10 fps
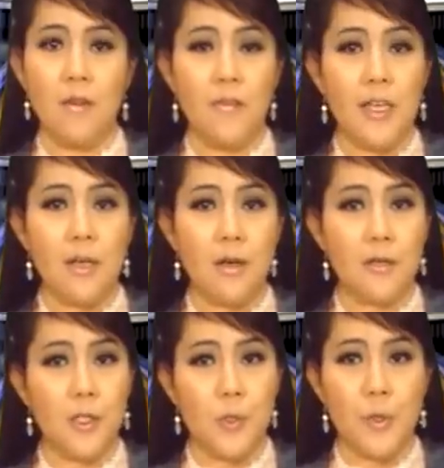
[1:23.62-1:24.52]
Phi
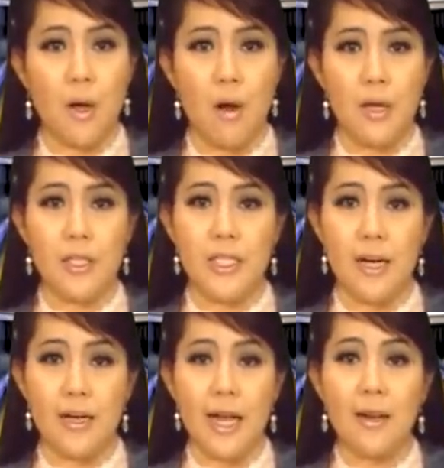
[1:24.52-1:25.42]
cơ Sukhoi
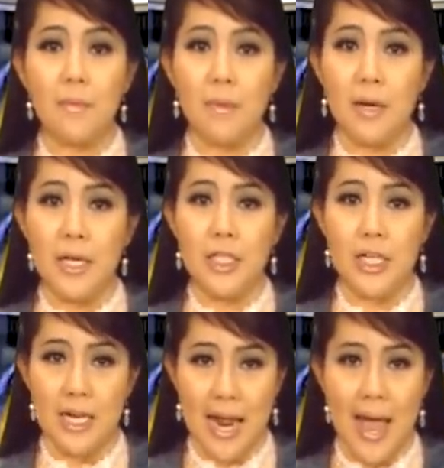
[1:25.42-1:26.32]
chở khách mới
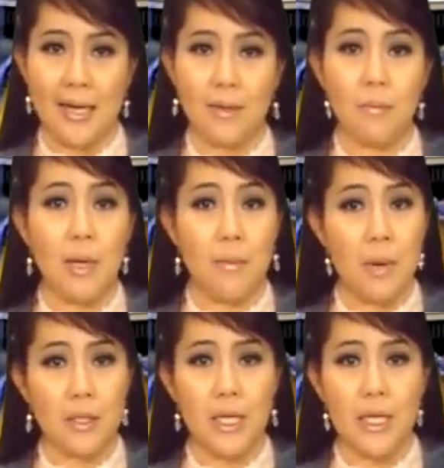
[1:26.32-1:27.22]
trình làng bị
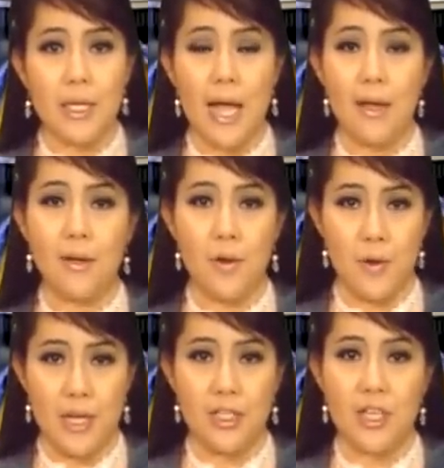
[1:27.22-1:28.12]
mất tích tại
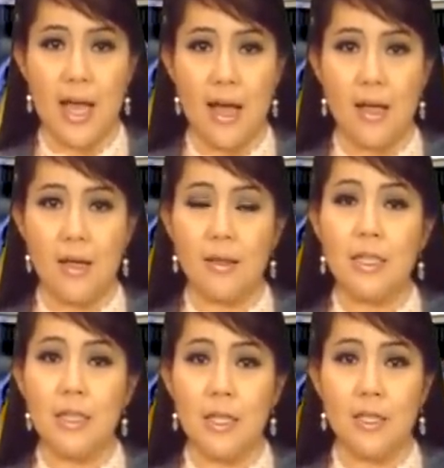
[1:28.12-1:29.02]
Indonesia –
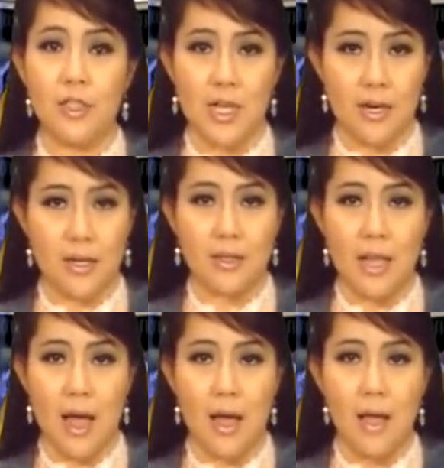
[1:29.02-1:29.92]
tin từ
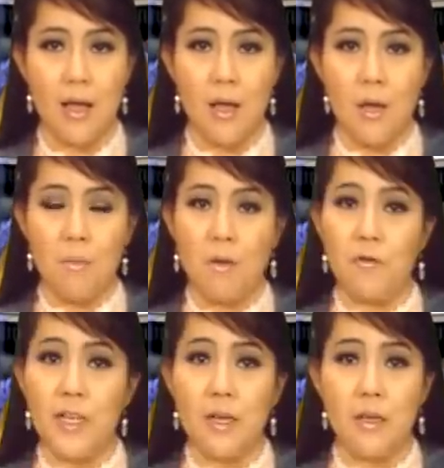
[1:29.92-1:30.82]
Jakarta. Một
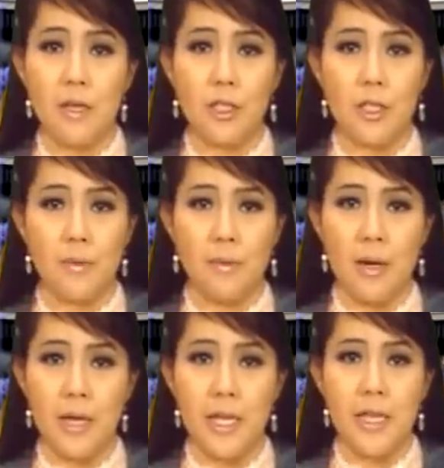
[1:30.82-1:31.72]
phi cơ dân sự
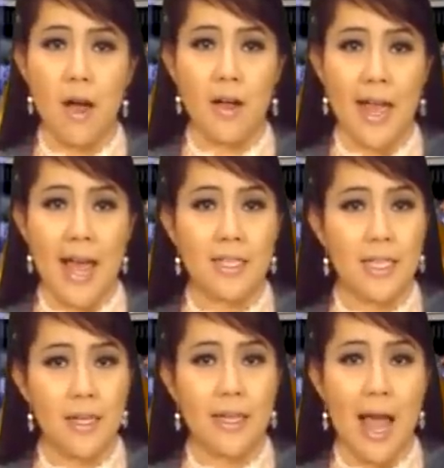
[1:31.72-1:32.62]
mới do Nga
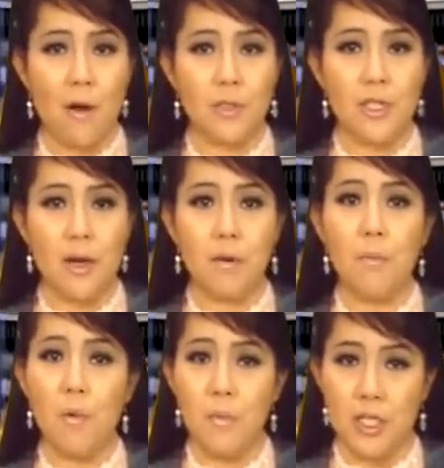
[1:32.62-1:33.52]
chế tạo chở
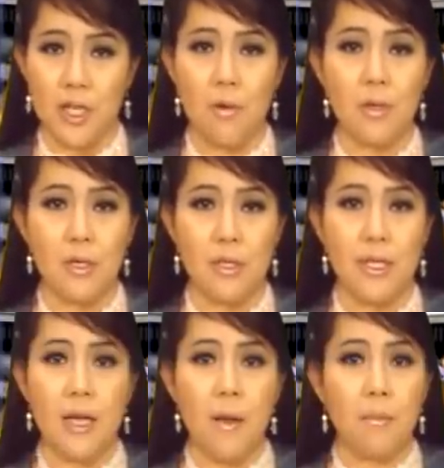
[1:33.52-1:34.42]
46 người
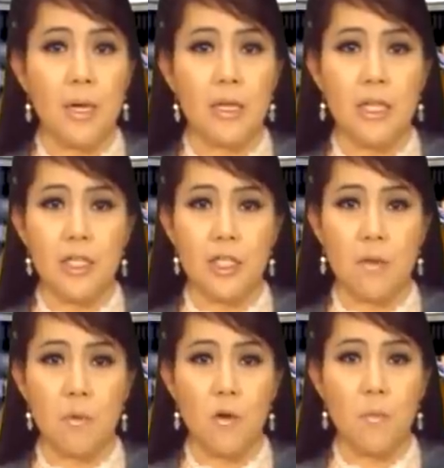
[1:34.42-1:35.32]
mất tích
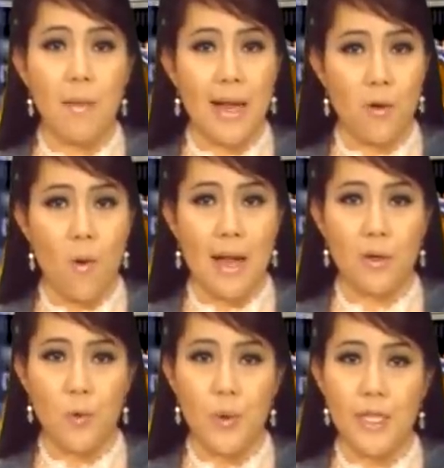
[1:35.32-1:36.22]
trong lúc bay qua
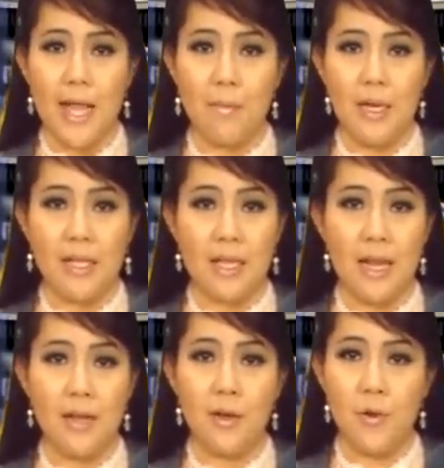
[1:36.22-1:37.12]
núi tại miền
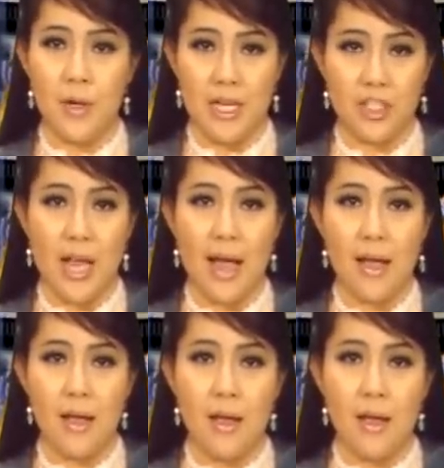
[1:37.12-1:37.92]
Tây Indonesia